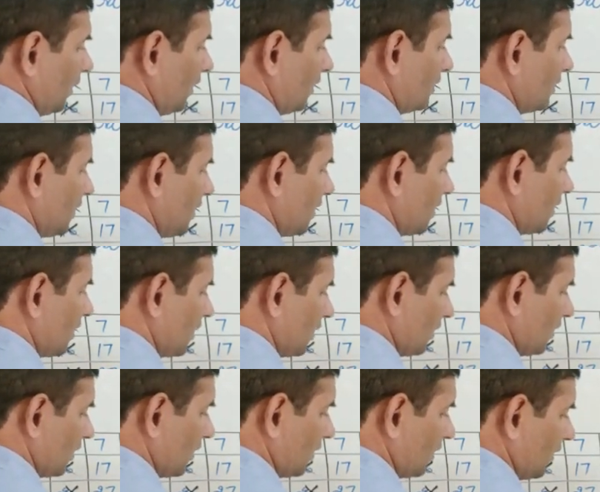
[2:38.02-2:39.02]
एक से
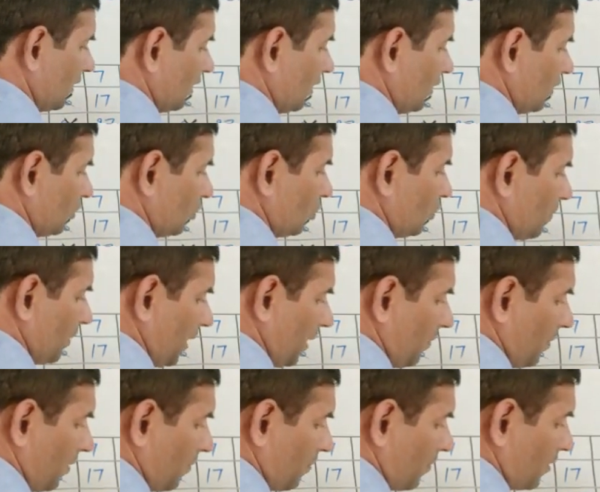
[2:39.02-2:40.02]
हंड्रेड तक के जो
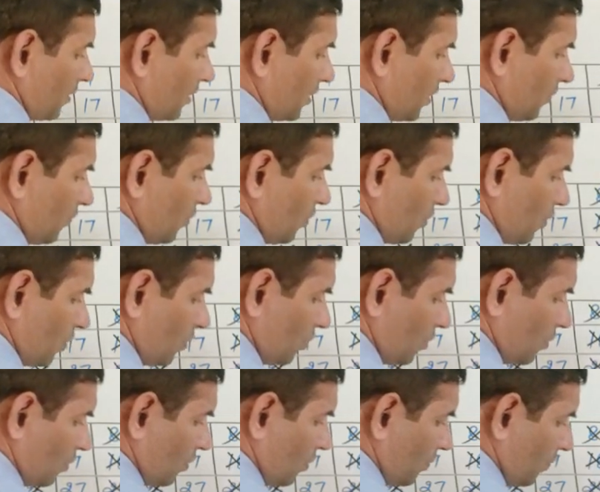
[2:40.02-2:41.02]
प्राइम नंबर्स हैं वो
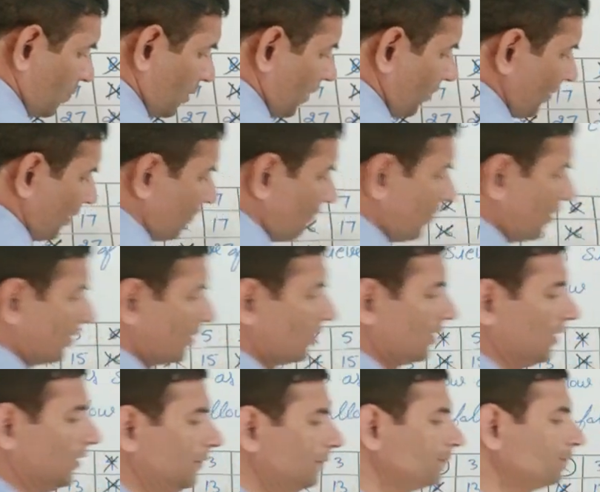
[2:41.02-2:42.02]
कौन कौन प्राइम
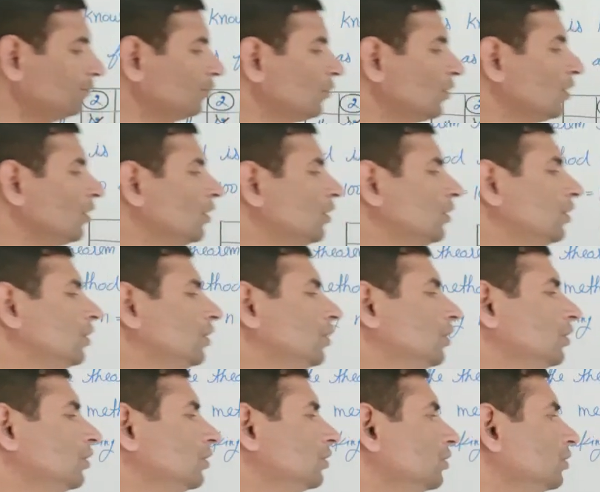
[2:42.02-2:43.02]
नंबर्स हैं
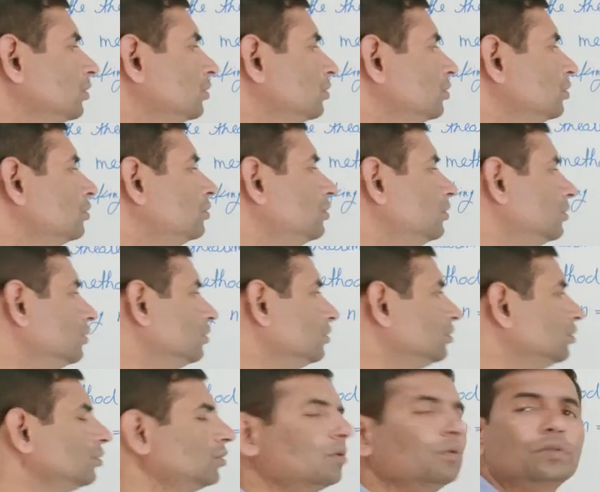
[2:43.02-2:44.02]
तो
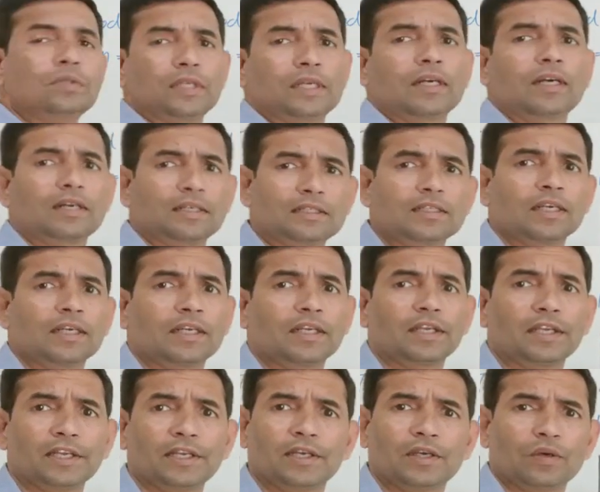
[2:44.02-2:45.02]
जो दो से कट
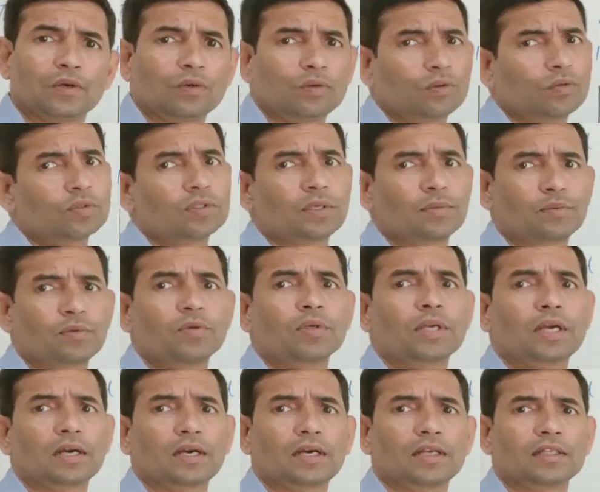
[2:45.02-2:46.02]
जाएंगे उनको सबको
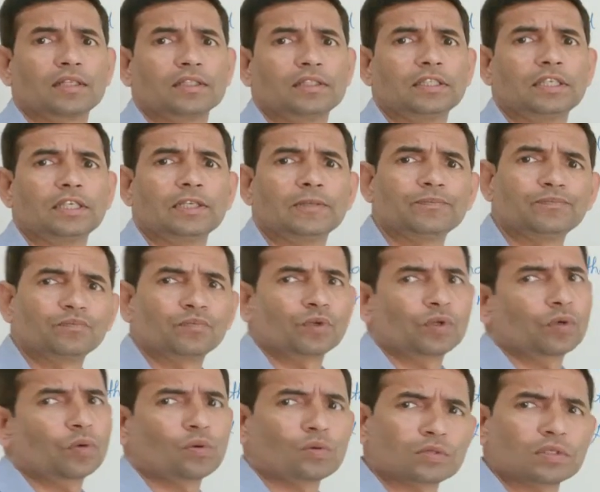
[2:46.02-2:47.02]
क्या कर दीजिए
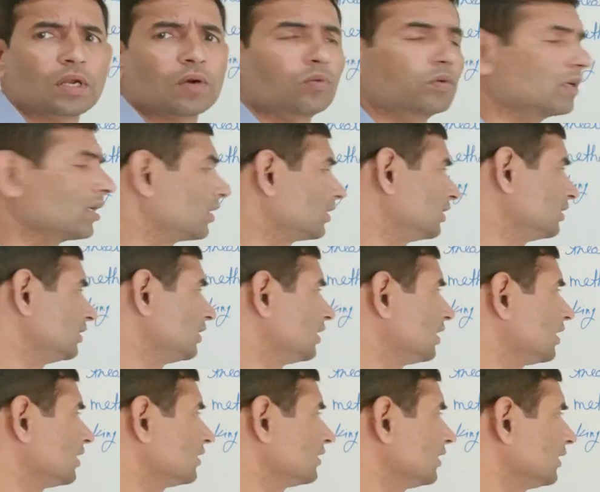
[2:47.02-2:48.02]
क्रॉस आउट कर दीजिए
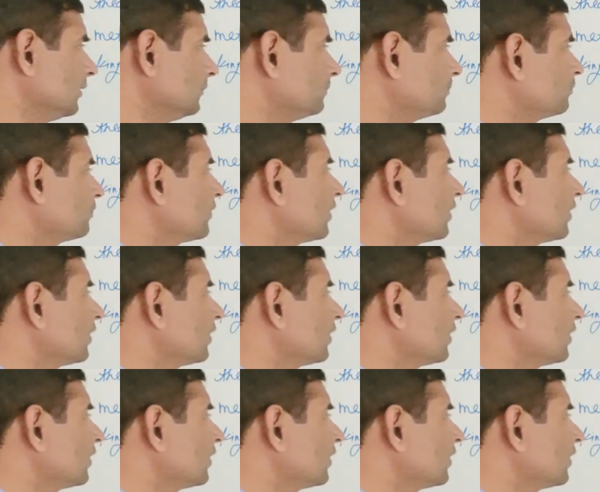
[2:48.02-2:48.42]
यहाँ से